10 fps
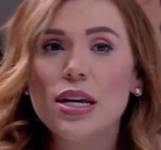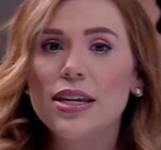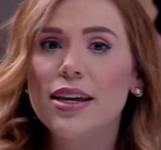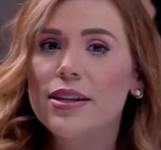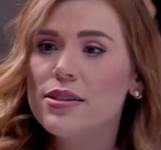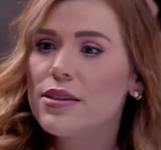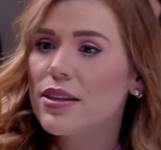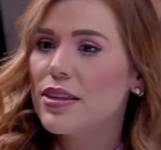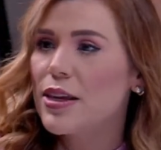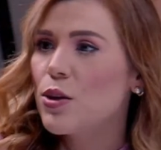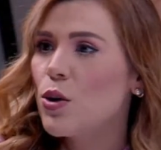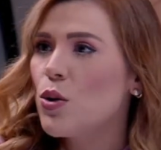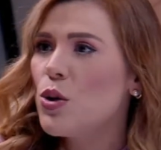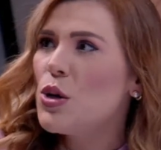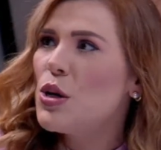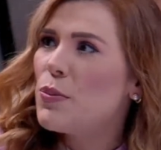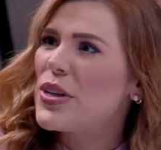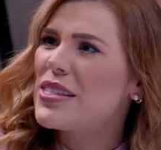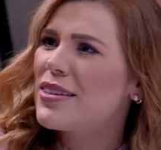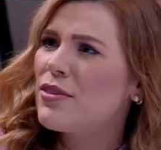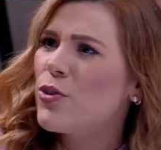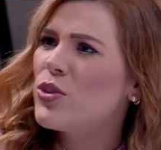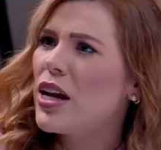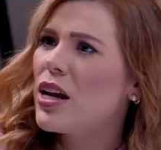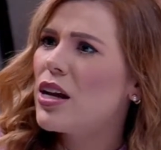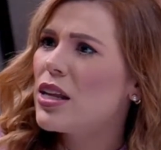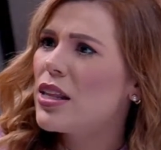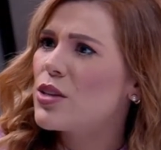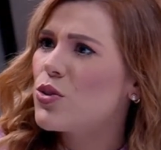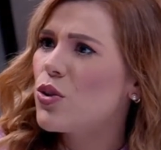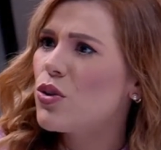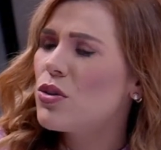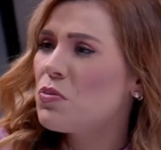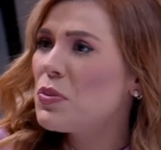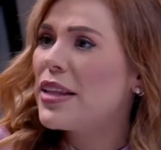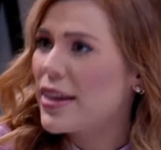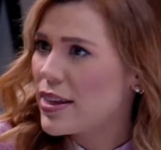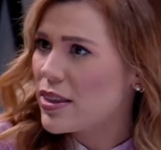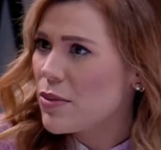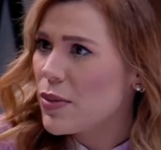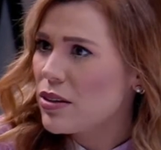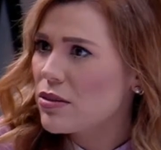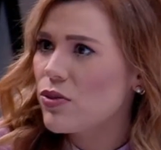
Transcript: Y en ese sentido, pues fue una elección legítima,